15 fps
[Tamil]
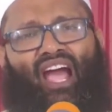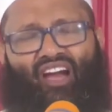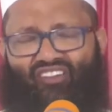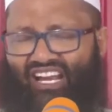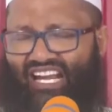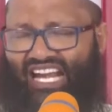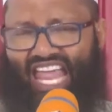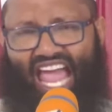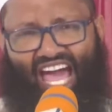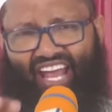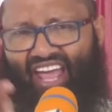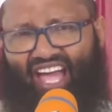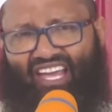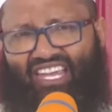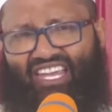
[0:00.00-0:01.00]
அவர்கள்
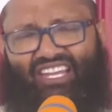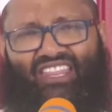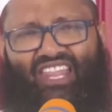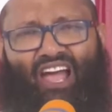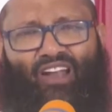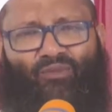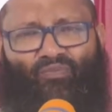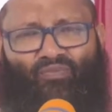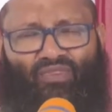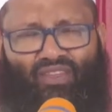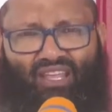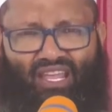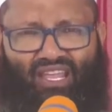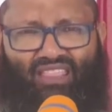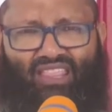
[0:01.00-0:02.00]
யாராக இருந்தாலும்
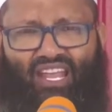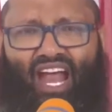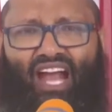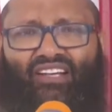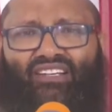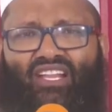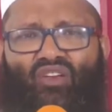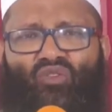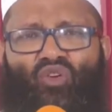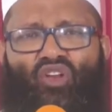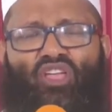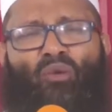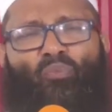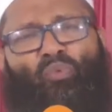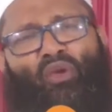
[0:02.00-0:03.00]
எந்த நாட்டினுடைய